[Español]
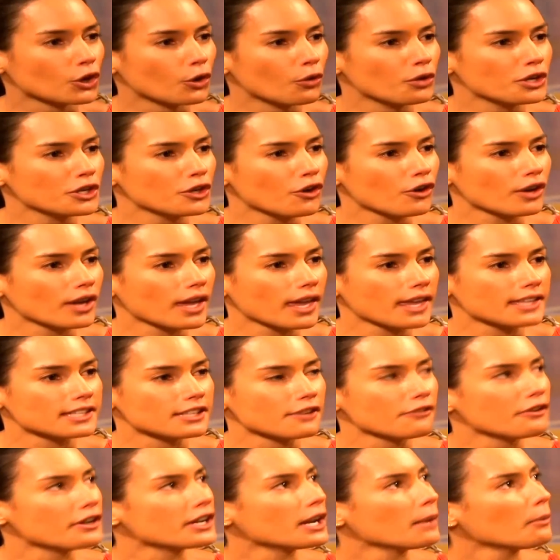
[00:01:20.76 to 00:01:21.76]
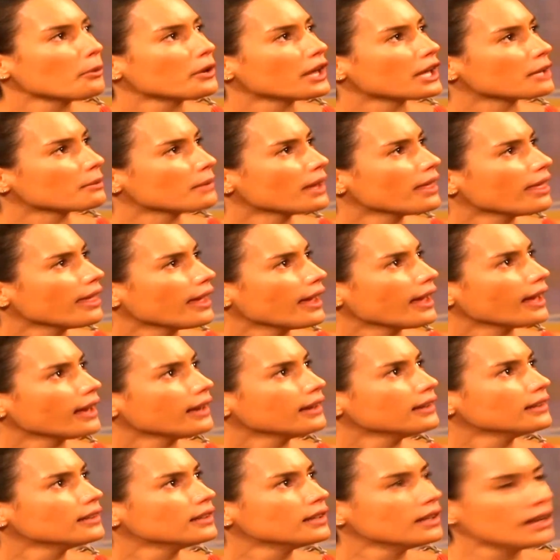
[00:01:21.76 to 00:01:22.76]
Yo lo único que hice fue enamorarme de
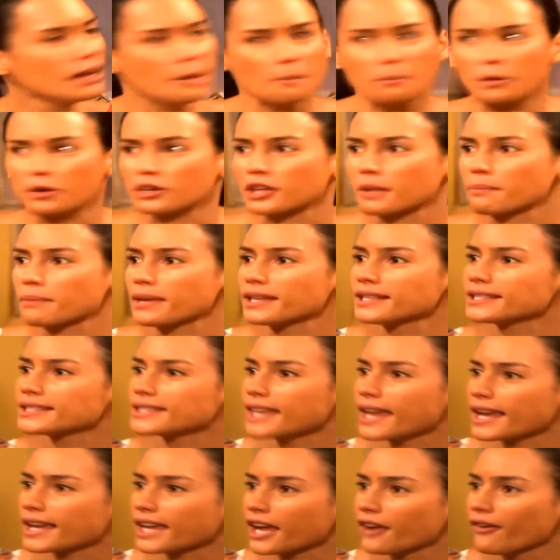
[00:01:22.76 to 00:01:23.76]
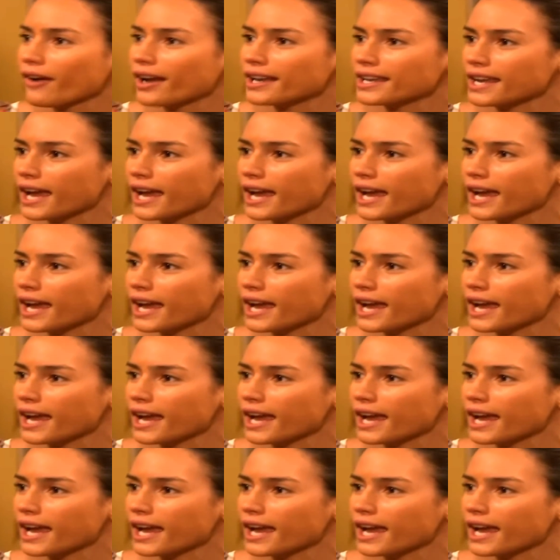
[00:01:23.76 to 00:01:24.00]
él, porque pensé que